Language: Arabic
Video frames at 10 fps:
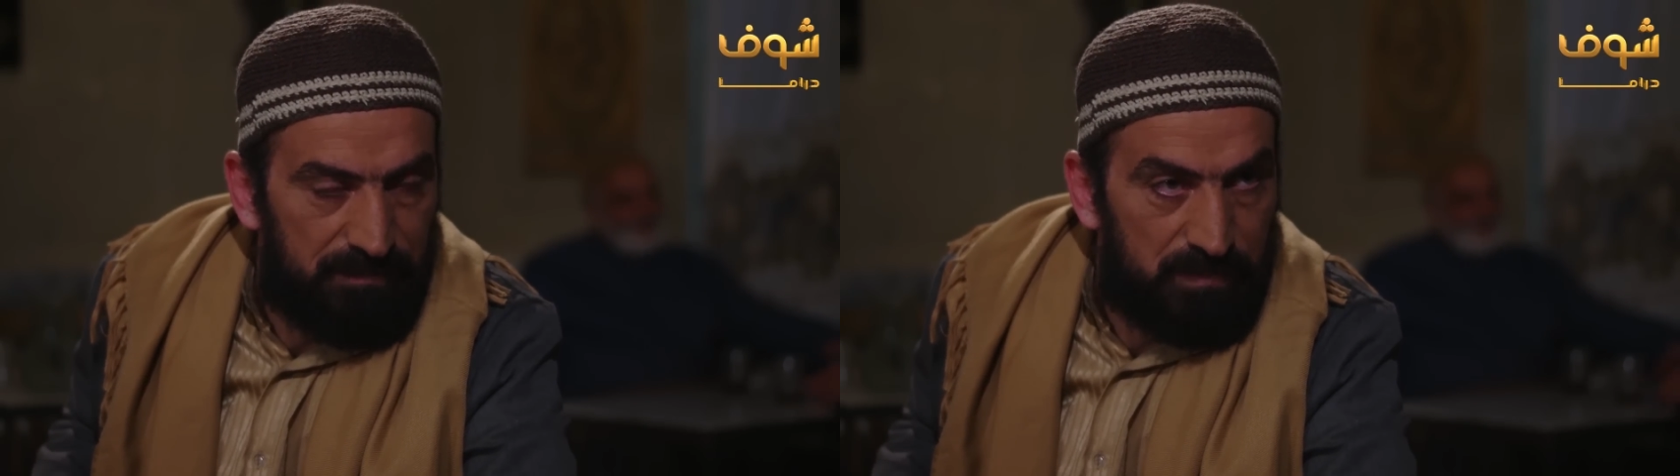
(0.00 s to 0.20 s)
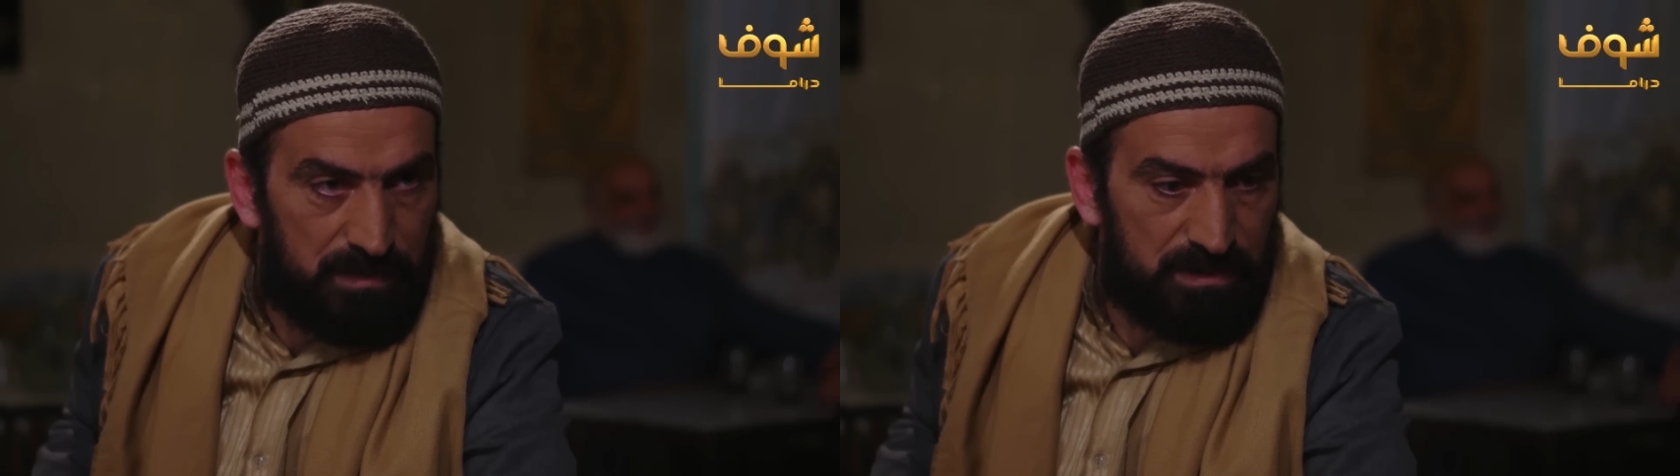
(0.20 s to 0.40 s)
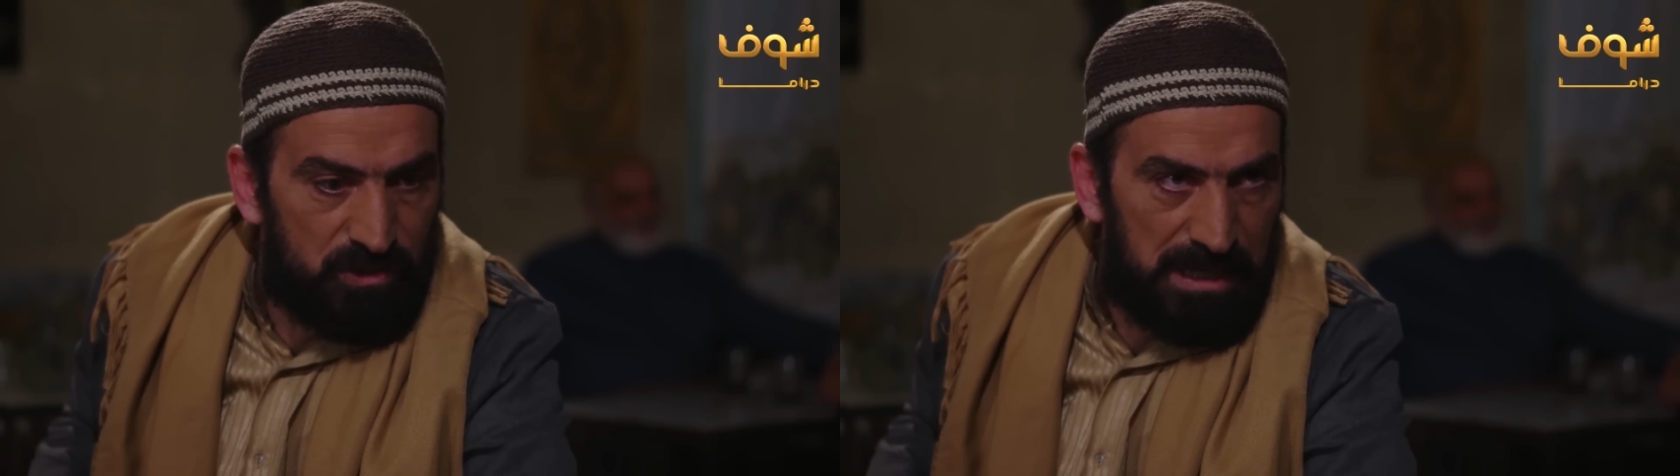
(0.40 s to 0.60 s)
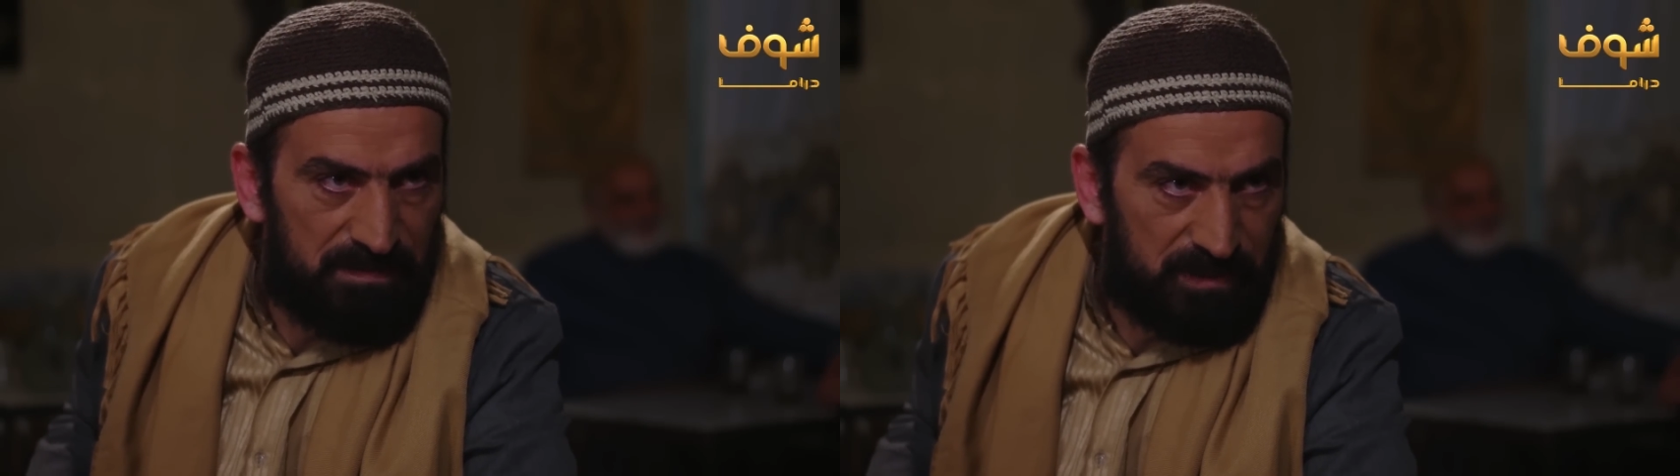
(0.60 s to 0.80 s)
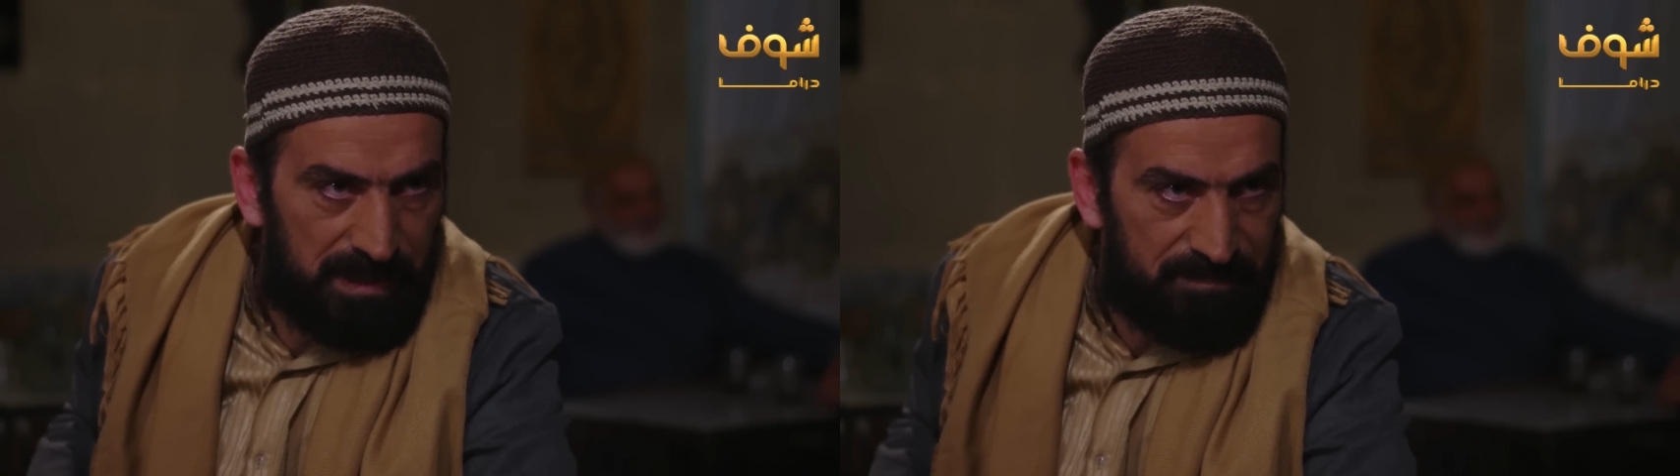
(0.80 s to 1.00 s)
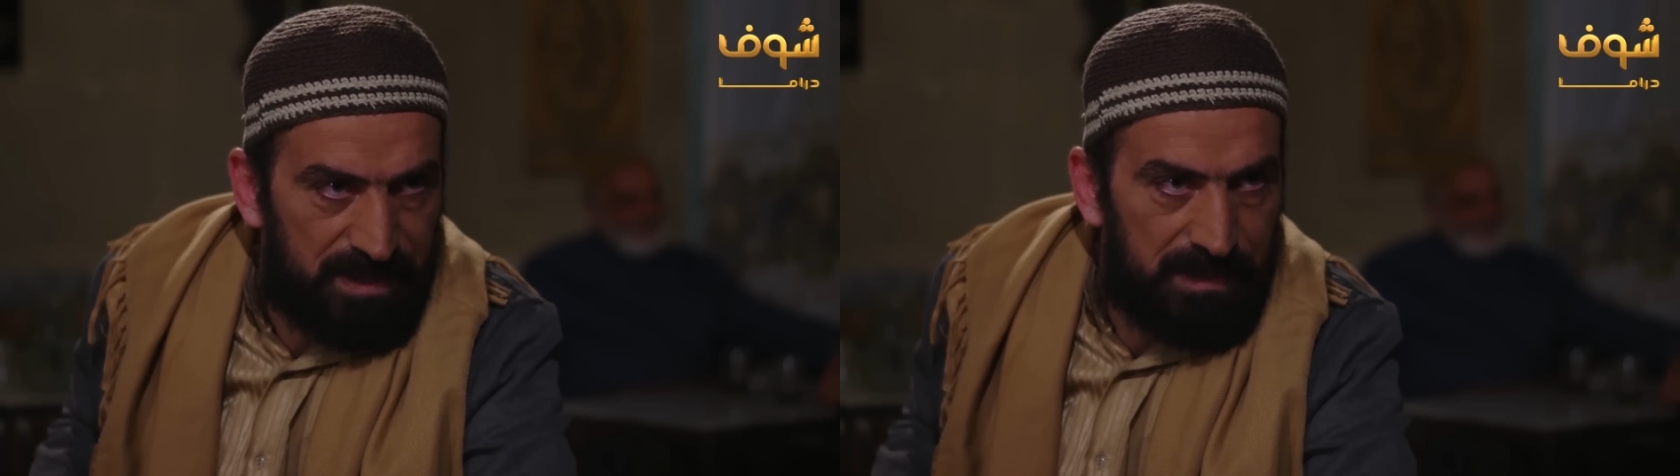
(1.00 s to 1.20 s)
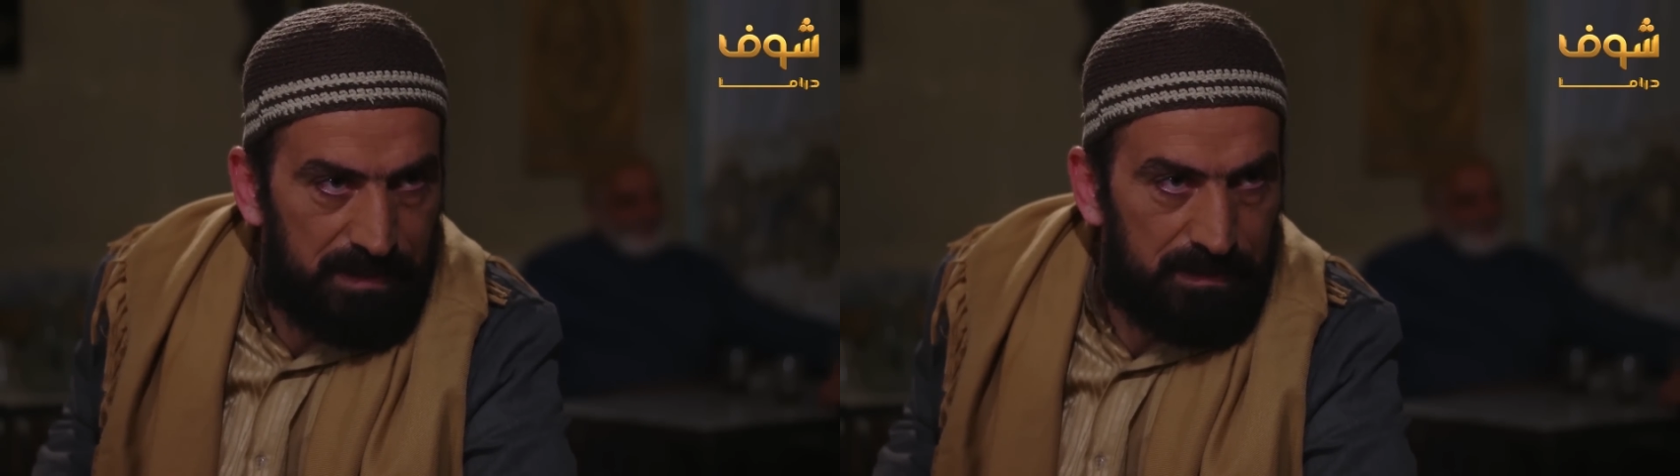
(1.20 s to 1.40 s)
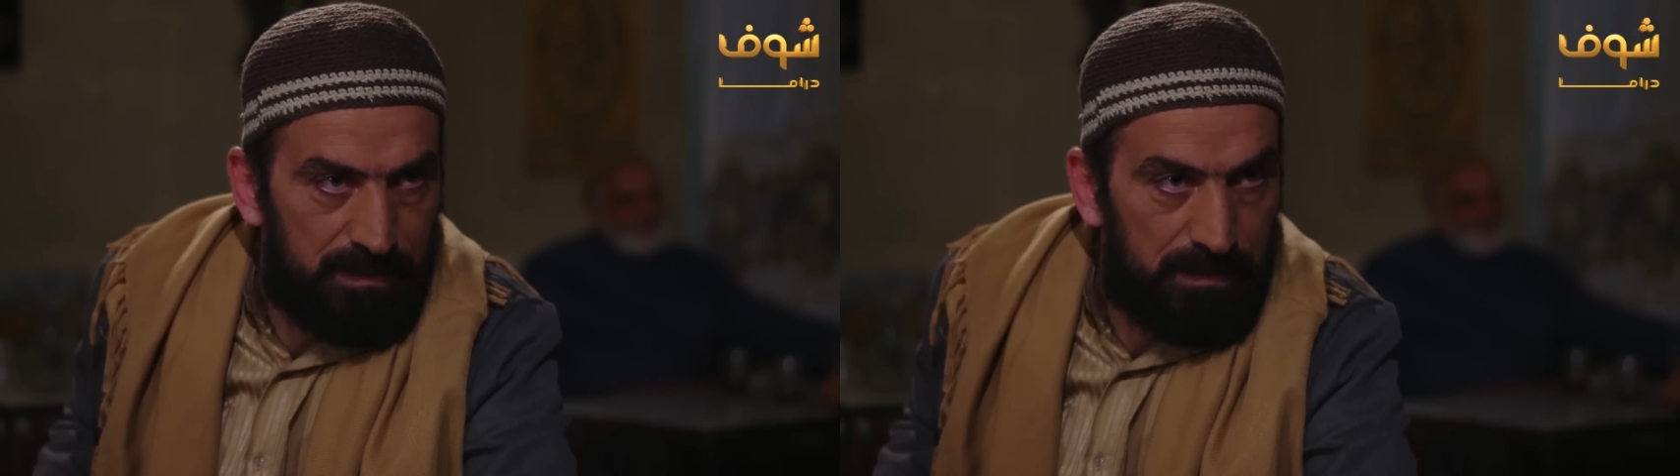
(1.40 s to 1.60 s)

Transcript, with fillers: بترجع بتخبي علي